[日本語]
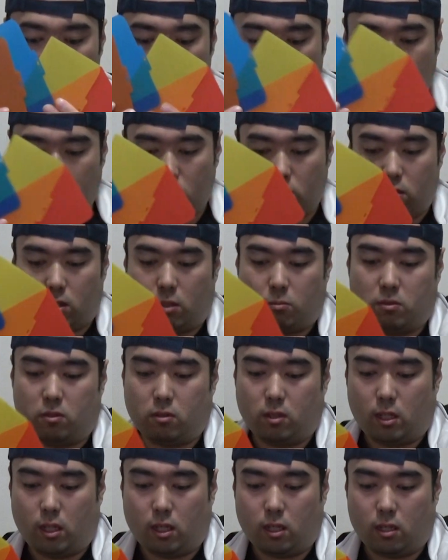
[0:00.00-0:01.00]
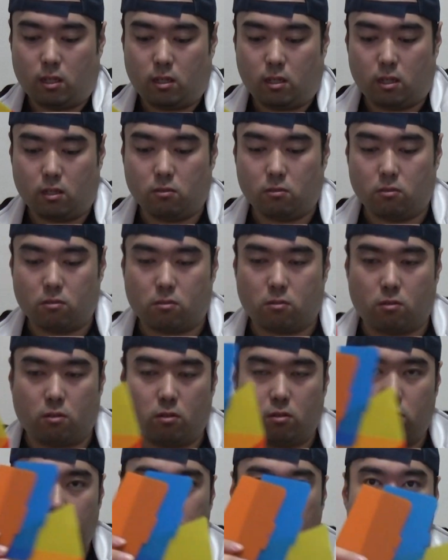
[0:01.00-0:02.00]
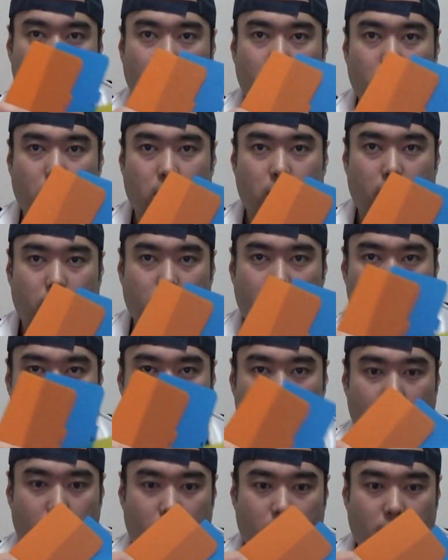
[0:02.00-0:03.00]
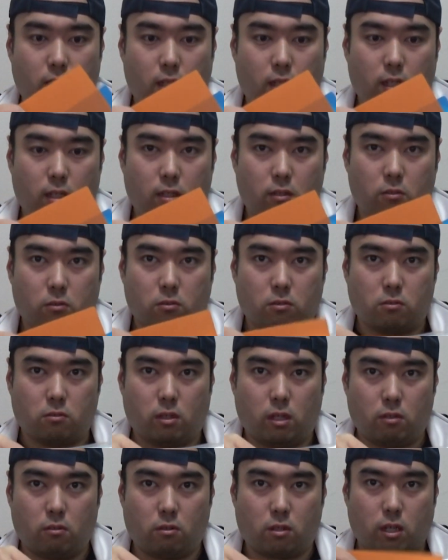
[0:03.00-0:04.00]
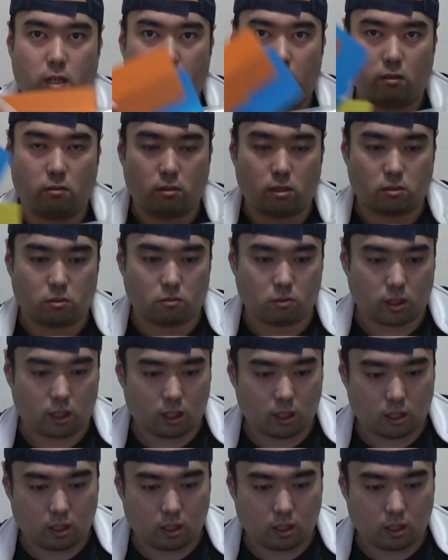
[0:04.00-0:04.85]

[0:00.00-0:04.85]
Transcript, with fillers: ういったの多分ねあのこういうライトとかに当てて、え色の具合を変えれるんでしょうねだ